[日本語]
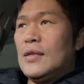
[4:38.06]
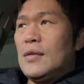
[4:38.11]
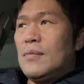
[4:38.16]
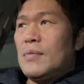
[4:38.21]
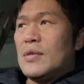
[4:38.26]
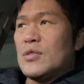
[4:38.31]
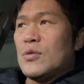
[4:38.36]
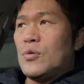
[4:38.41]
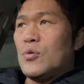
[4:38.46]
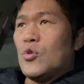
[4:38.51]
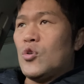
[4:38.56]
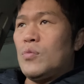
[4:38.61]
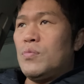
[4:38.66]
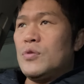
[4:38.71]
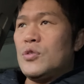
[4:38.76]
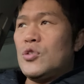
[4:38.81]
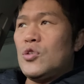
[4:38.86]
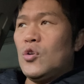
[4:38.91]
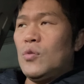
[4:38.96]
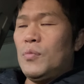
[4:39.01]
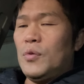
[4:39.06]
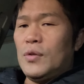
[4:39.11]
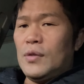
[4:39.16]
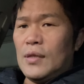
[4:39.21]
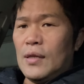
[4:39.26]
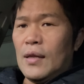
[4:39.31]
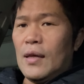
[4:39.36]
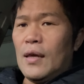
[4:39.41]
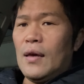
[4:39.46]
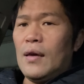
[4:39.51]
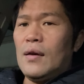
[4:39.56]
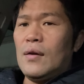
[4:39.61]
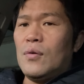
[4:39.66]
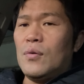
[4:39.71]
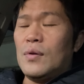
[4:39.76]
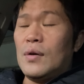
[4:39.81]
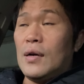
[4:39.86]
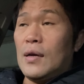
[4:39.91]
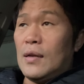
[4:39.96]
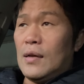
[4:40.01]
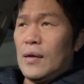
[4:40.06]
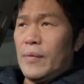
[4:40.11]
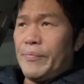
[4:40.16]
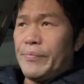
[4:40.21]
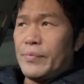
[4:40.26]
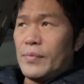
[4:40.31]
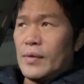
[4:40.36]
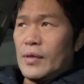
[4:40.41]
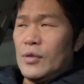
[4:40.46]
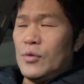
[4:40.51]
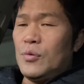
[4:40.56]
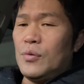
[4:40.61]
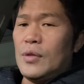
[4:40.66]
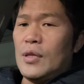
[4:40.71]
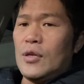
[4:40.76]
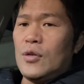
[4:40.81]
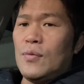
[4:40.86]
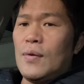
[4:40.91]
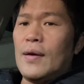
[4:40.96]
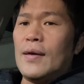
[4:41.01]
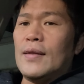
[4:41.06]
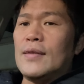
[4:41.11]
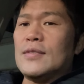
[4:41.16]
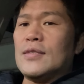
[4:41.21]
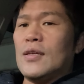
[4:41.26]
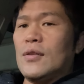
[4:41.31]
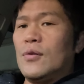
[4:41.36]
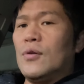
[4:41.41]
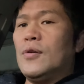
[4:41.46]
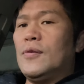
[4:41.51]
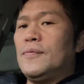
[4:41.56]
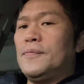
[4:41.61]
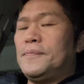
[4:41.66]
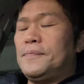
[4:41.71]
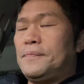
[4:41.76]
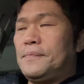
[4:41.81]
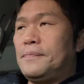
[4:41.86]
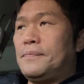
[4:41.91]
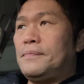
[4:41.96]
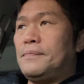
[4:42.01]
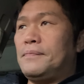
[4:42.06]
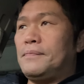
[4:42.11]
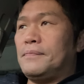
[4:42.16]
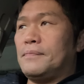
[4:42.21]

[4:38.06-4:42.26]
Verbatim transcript: まあ、その拳を持ってね、これから挑んでいくわけですけど、うん、